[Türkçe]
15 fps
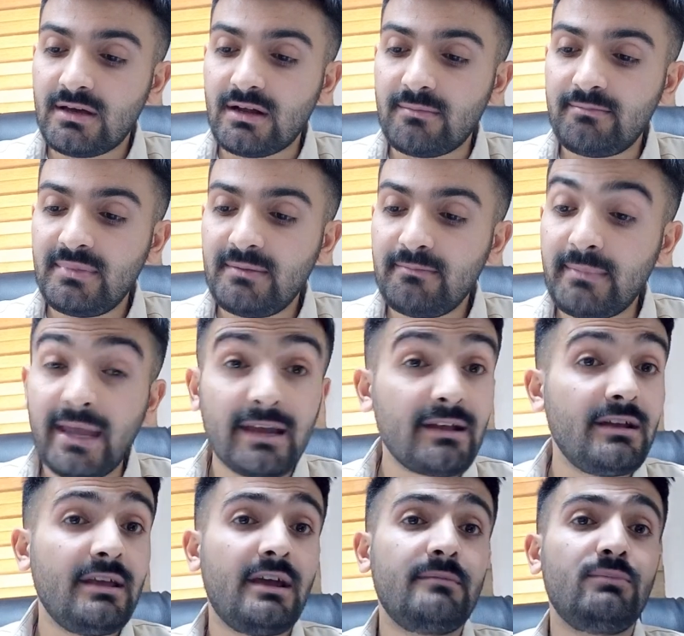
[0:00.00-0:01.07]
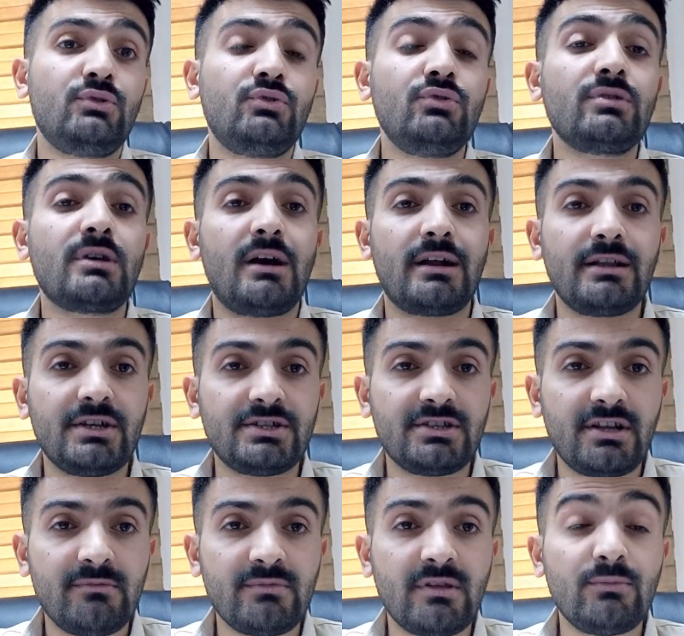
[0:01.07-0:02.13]
Rabbim bekleyen bütün
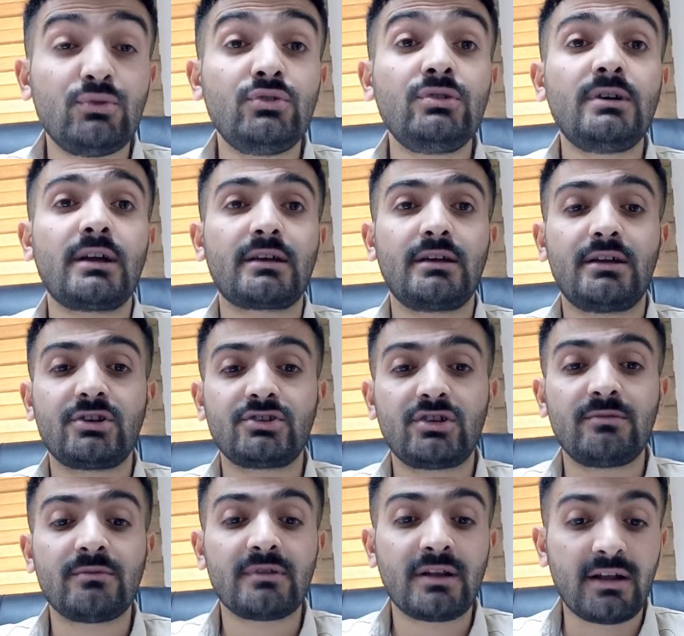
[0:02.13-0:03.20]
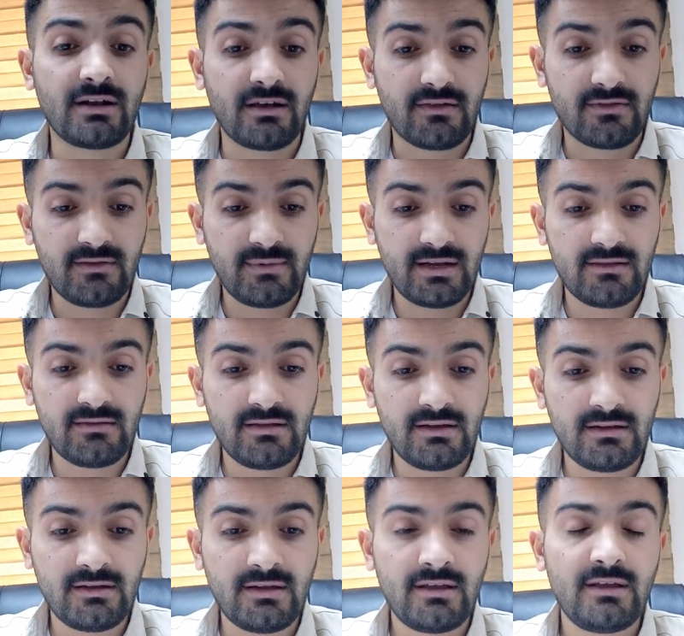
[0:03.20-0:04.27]
kardeşlerimize, bütün arkadaşlarımıza nasip
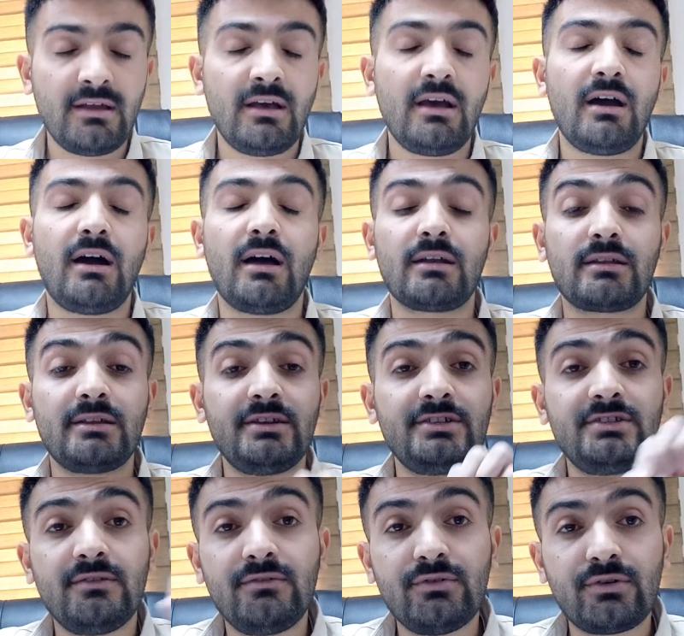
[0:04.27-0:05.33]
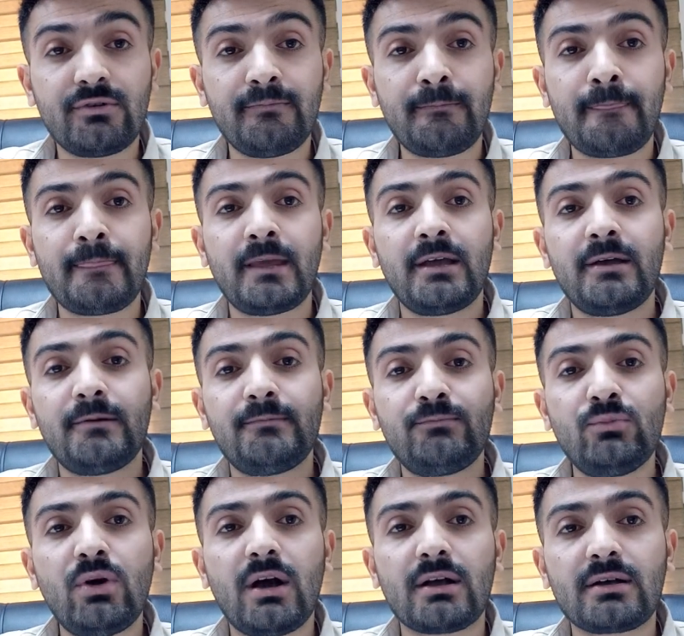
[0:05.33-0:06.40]
etsin. Altını çiziyorum
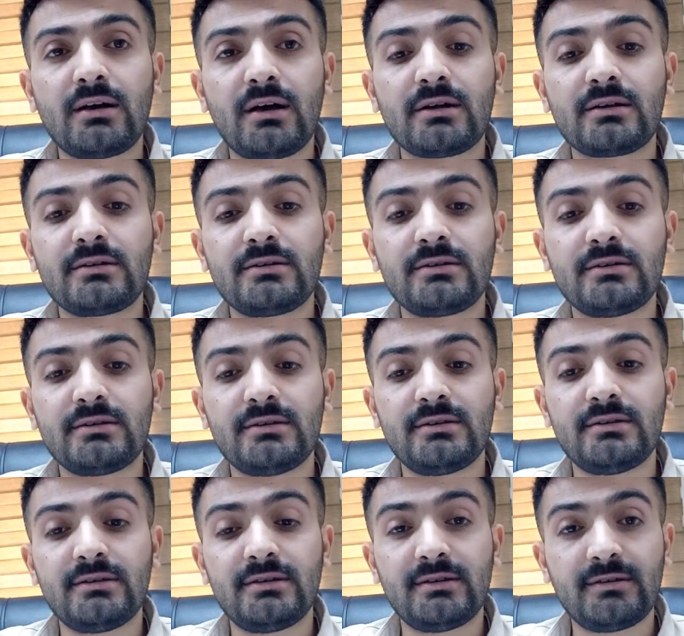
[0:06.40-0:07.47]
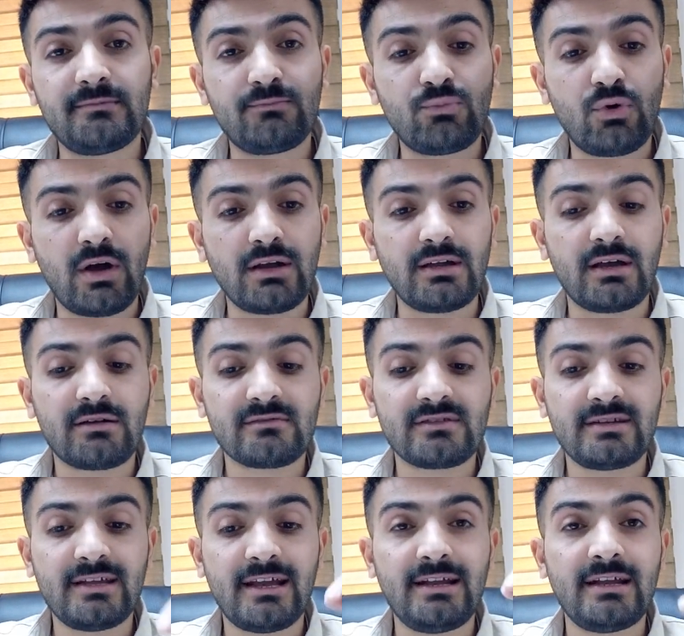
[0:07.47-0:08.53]
muhakkak e,
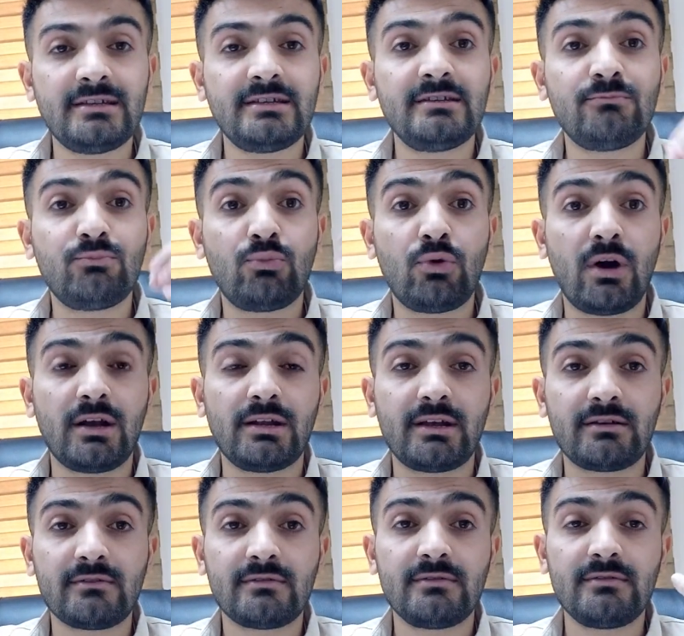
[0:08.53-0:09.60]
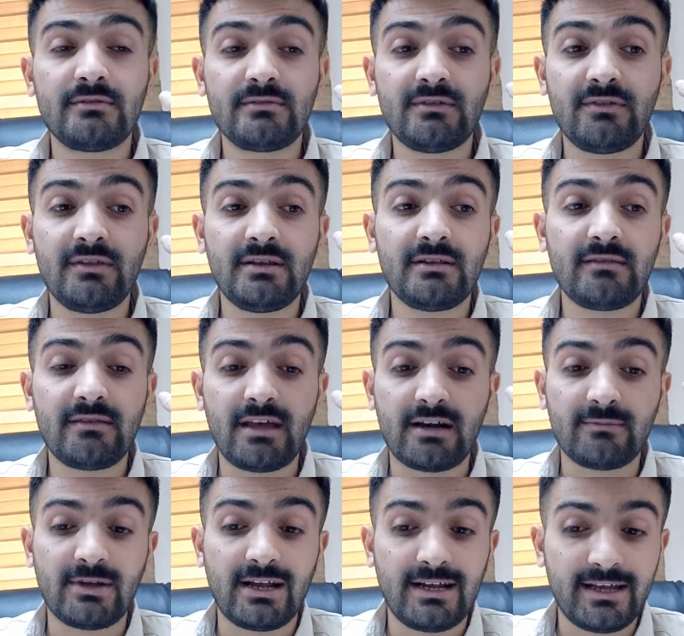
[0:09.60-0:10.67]
puanlarınızı değerlendirin. Puanlarınız sizin
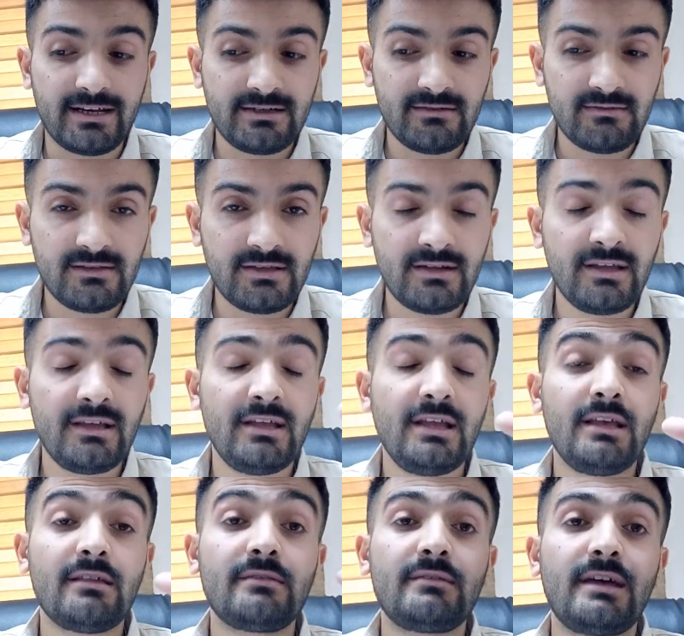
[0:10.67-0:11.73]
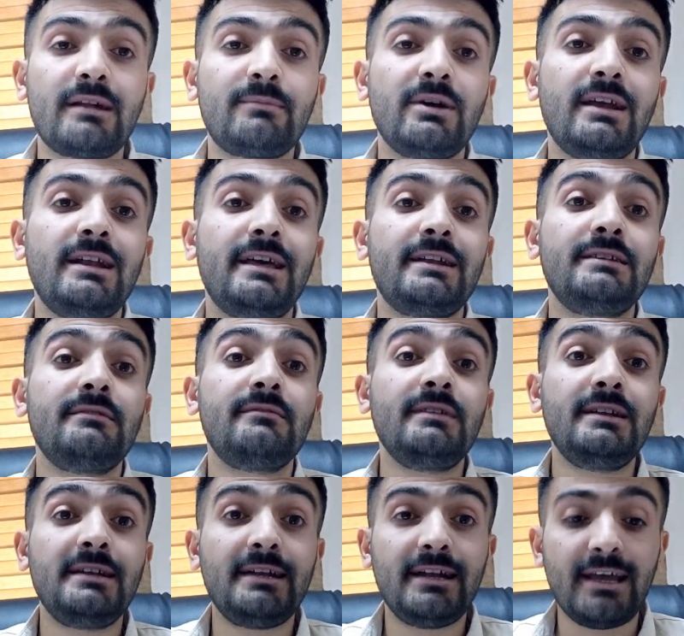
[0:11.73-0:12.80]
sermayelerinizdir.
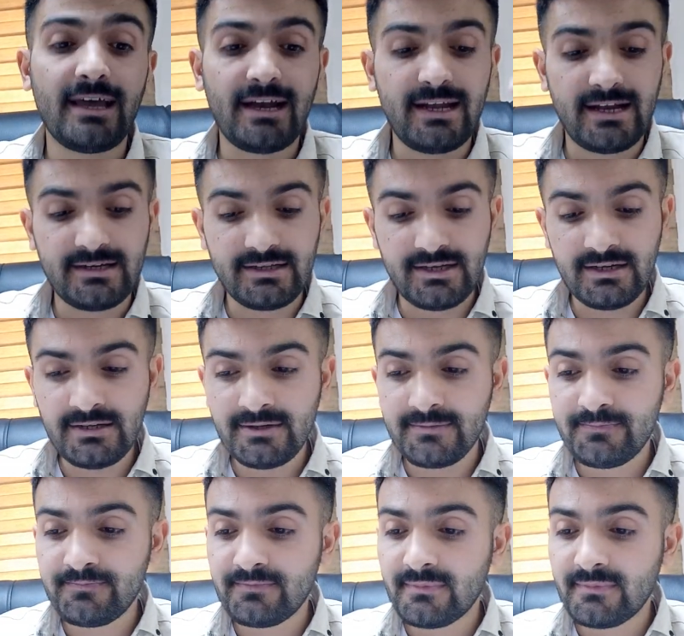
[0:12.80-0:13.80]
Sermayelerinizi değerlendirin